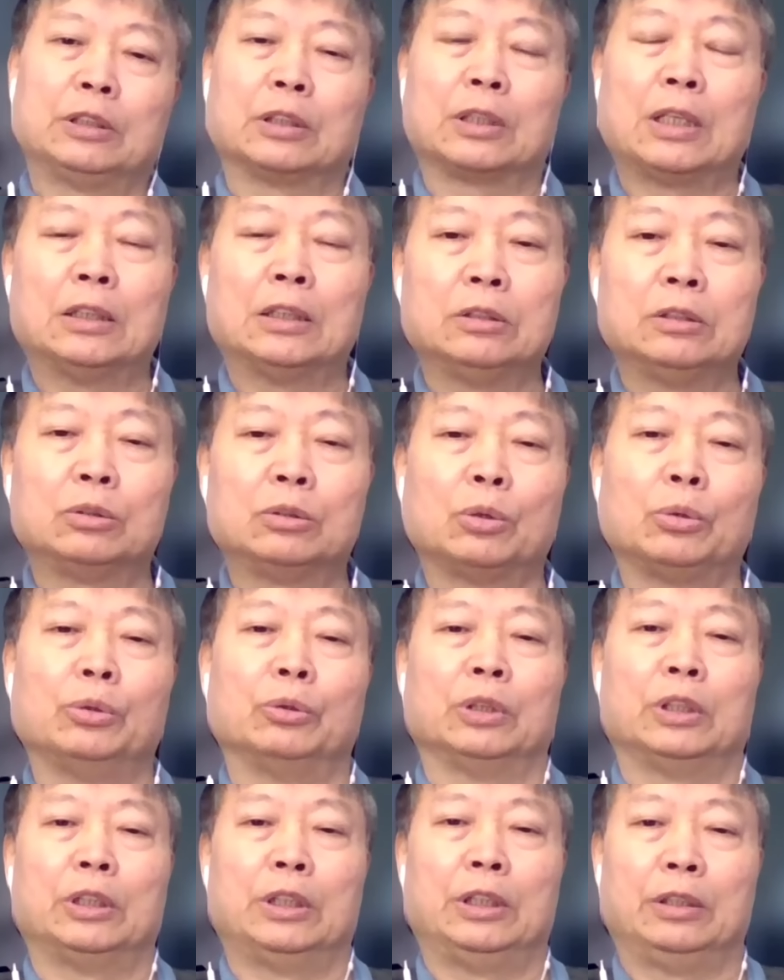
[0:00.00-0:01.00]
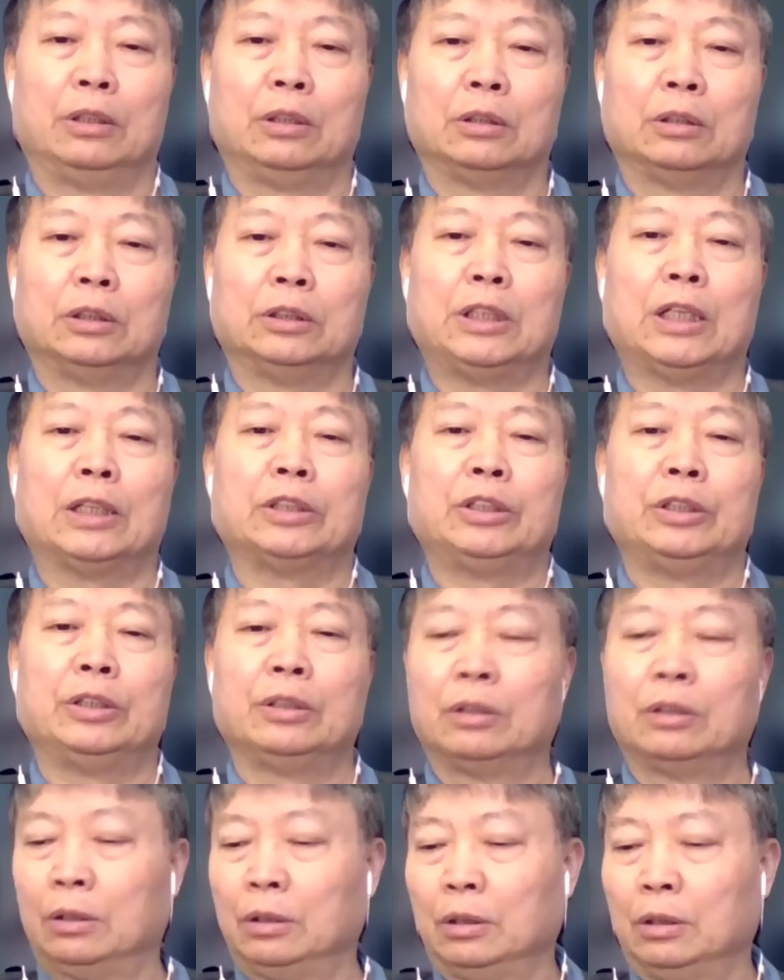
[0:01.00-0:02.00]
是康生重用的人。和江
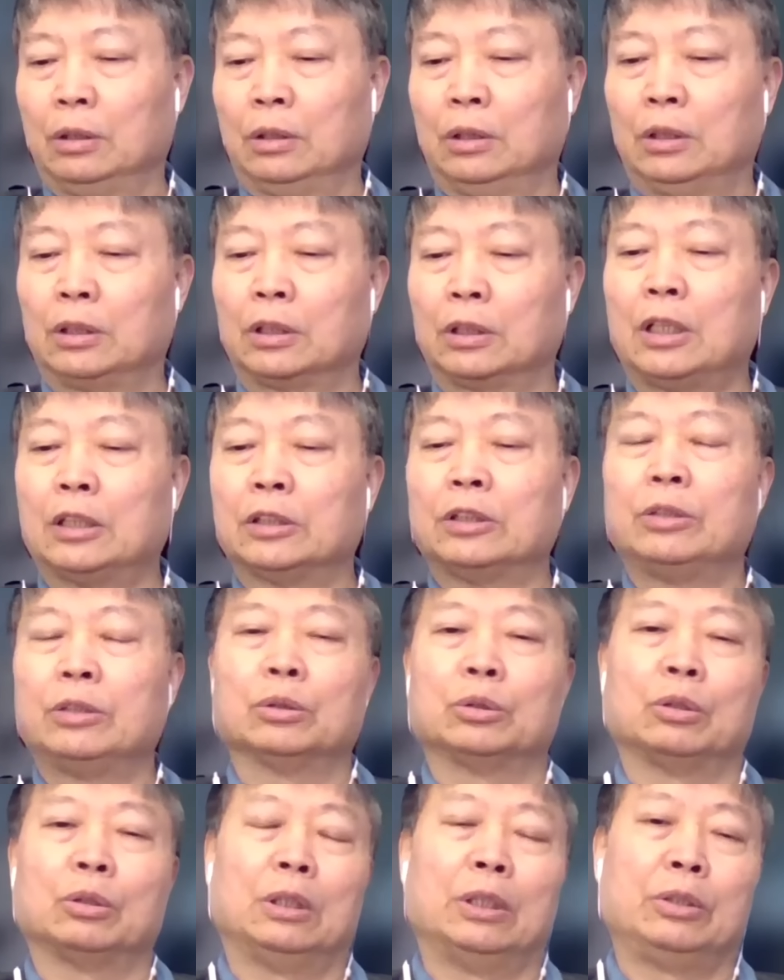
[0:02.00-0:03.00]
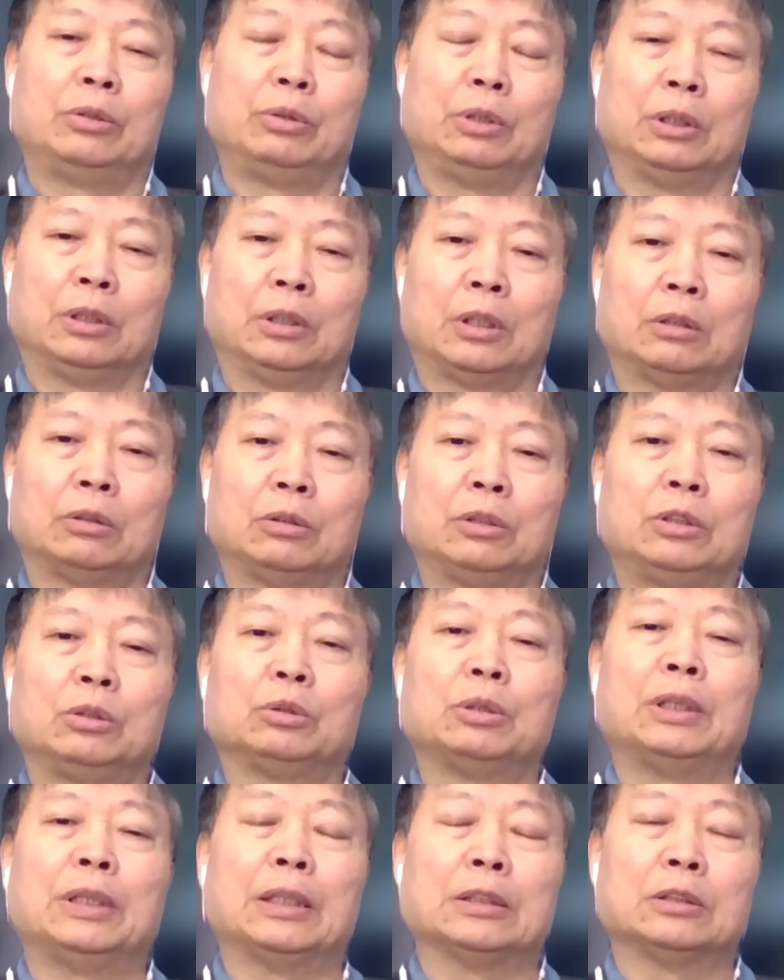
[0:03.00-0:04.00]
青，康生就说了一句：“他说，就
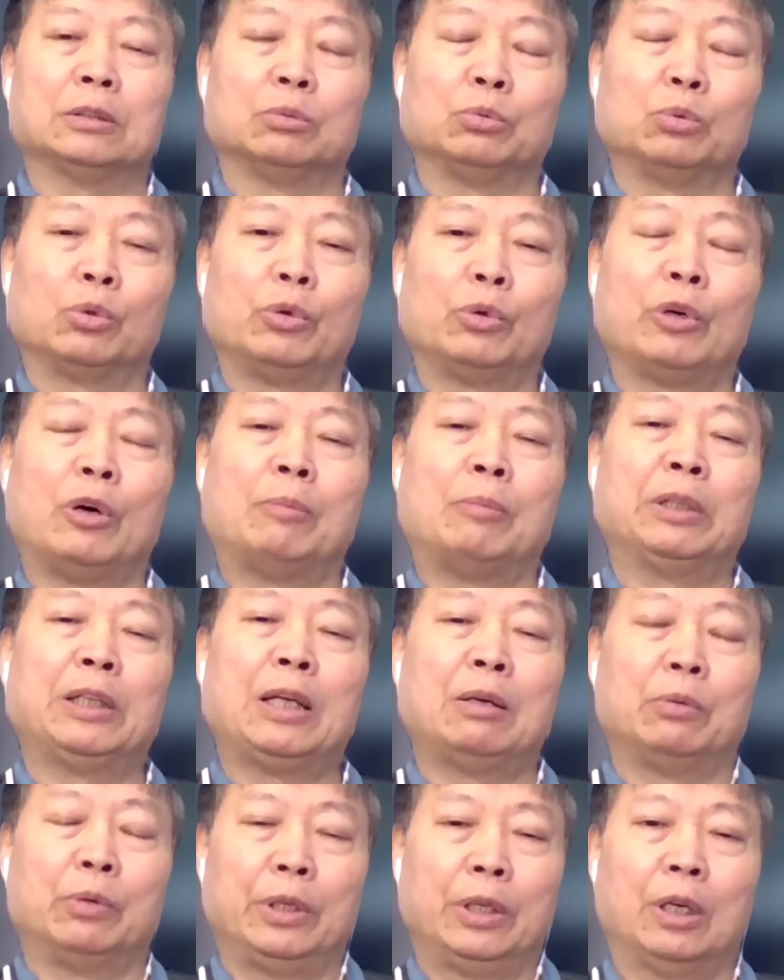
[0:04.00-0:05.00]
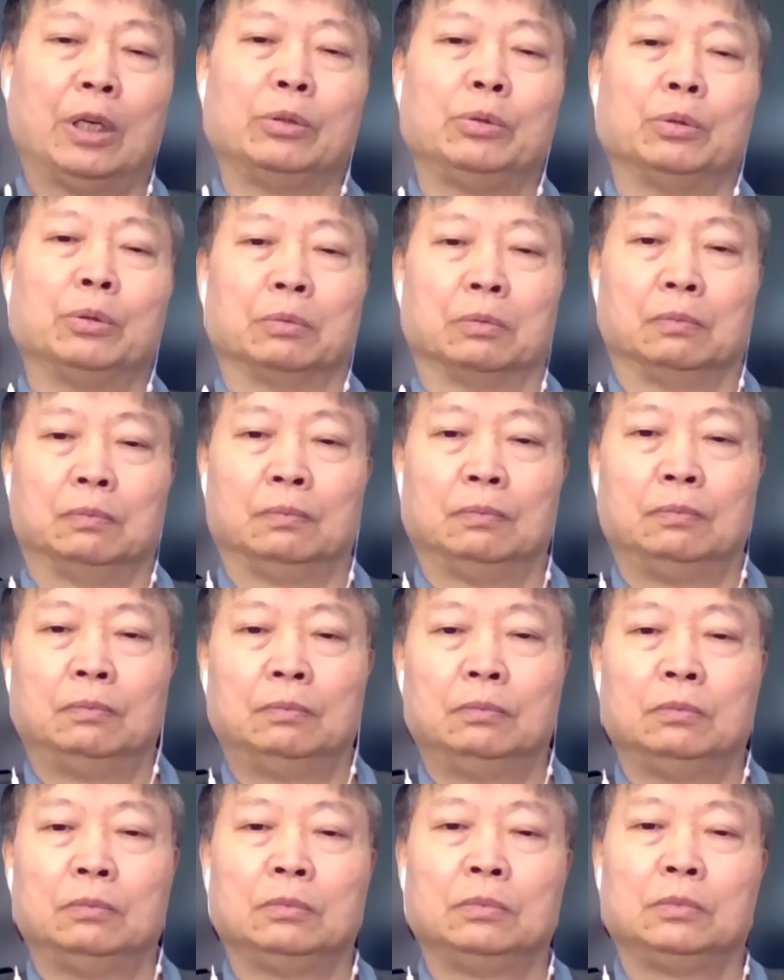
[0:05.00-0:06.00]
算他是乌龟王八蛋，我也要
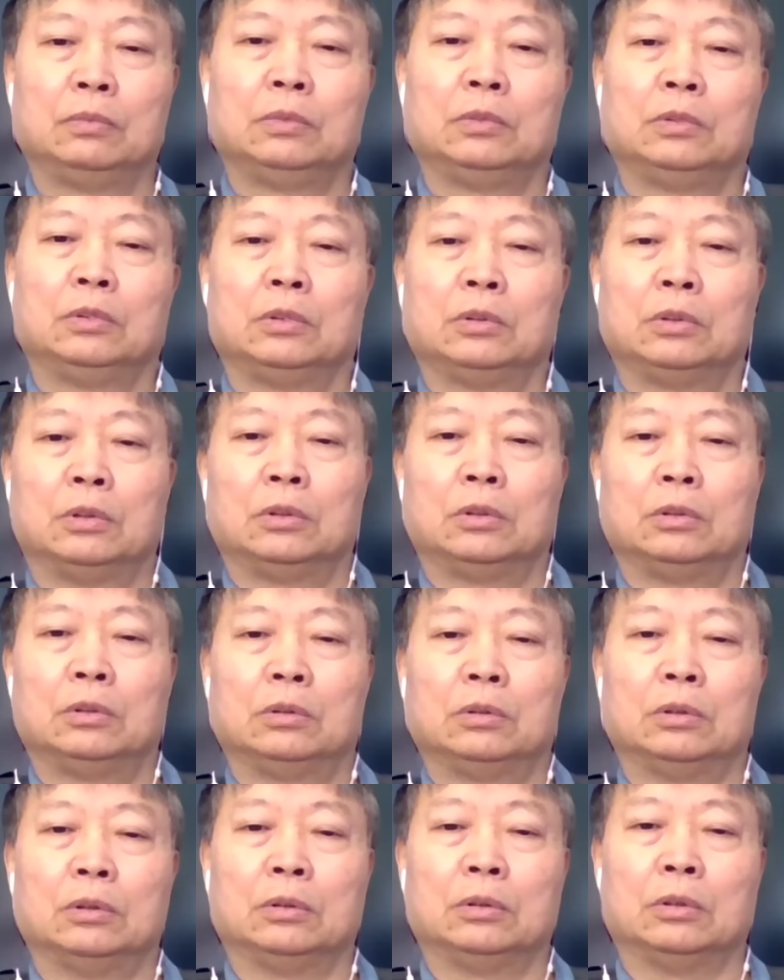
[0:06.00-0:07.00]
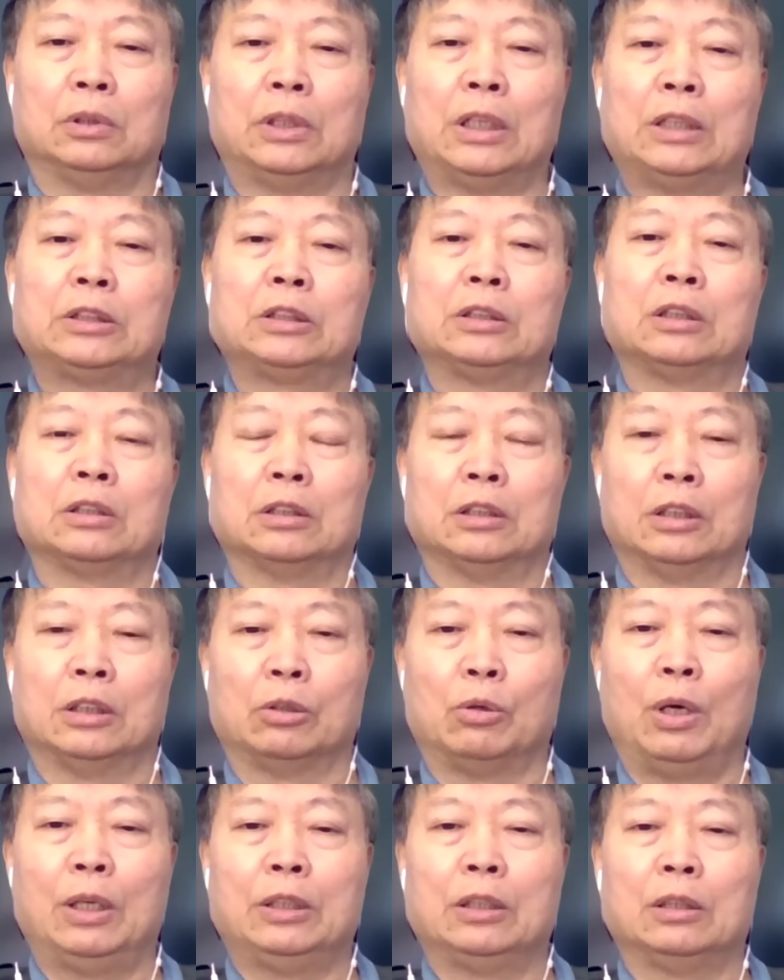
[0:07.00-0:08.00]
用。”啊，但是很
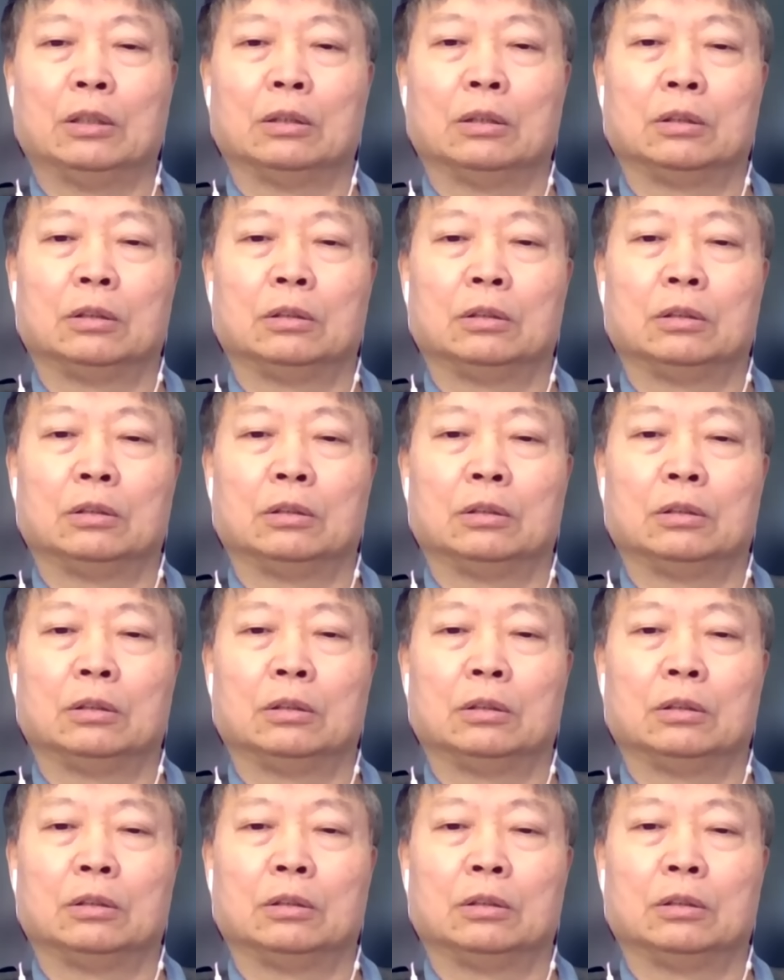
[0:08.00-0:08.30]
快呢，